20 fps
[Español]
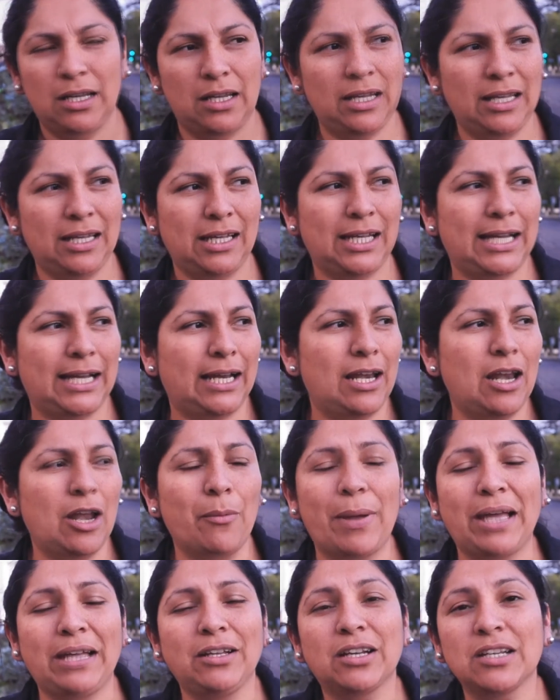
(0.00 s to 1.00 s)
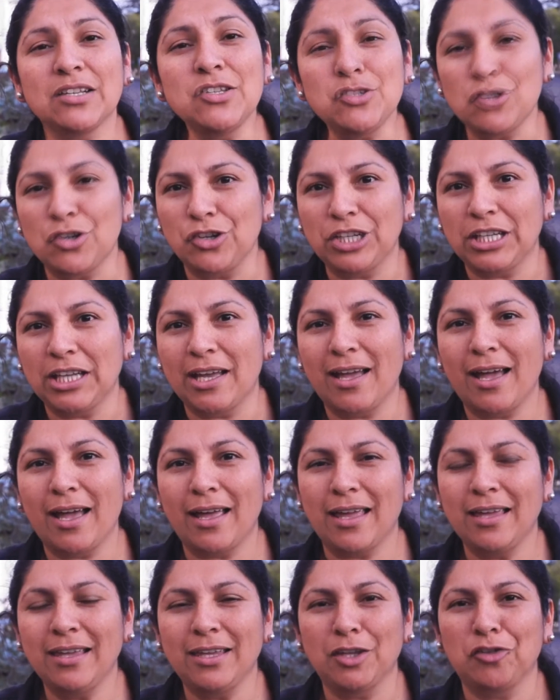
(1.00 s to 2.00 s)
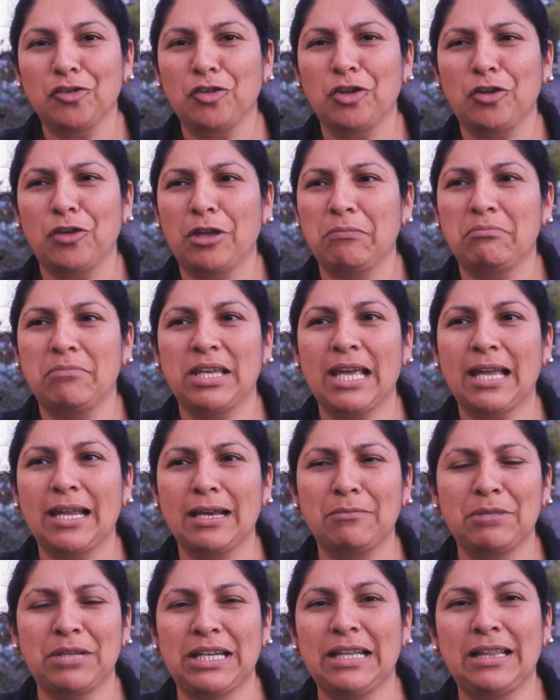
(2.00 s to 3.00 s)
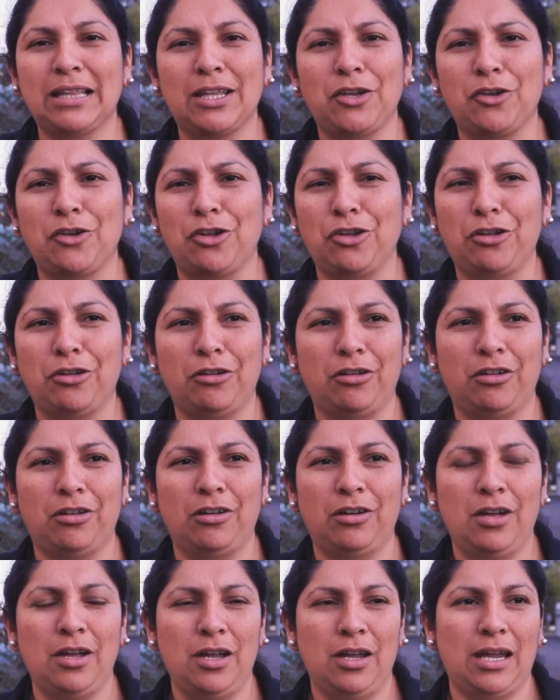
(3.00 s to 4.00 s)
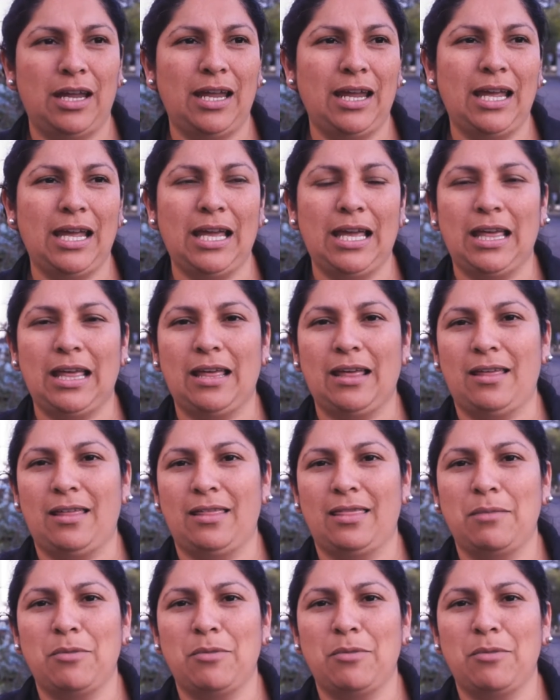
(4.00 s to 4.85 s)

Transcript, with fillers: Eh, la más irrisoria es que nos envían al Ministerio eh,